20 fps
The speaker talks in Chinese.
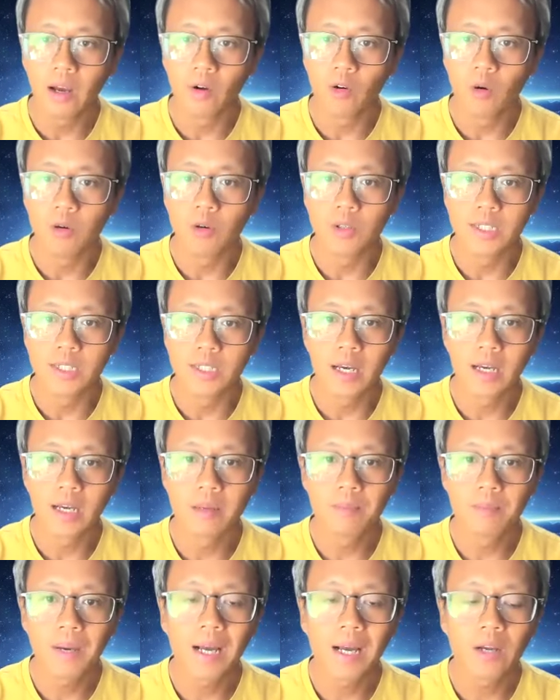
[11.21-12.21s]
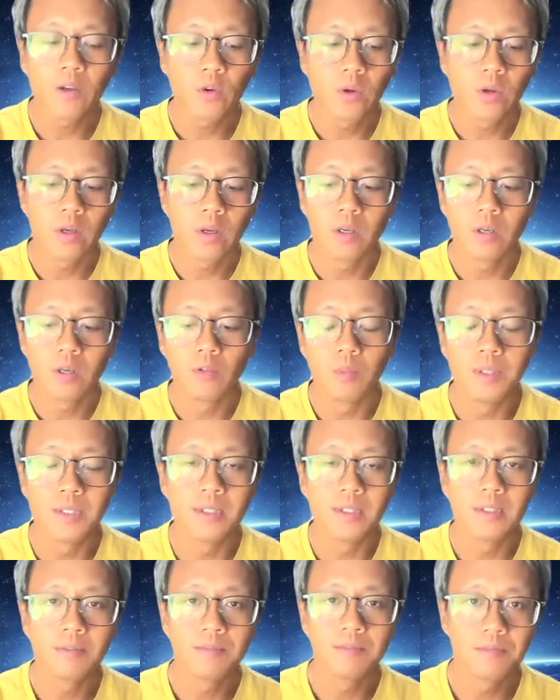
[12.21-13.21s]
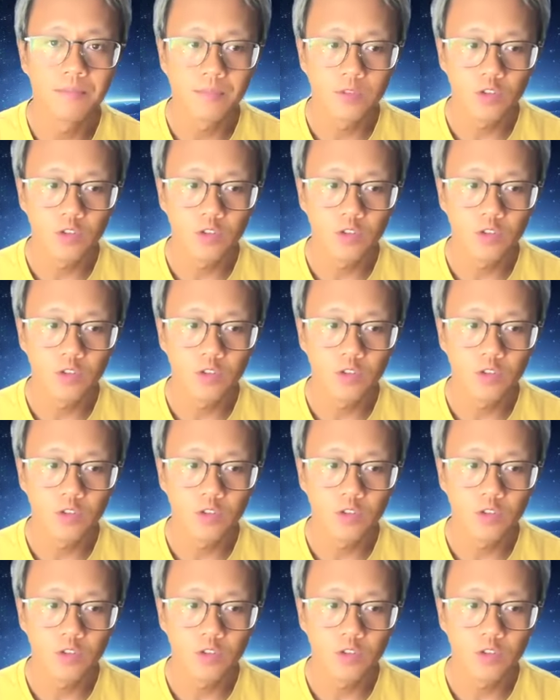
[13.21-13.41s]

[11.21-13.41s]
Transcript: 我我在八月，我们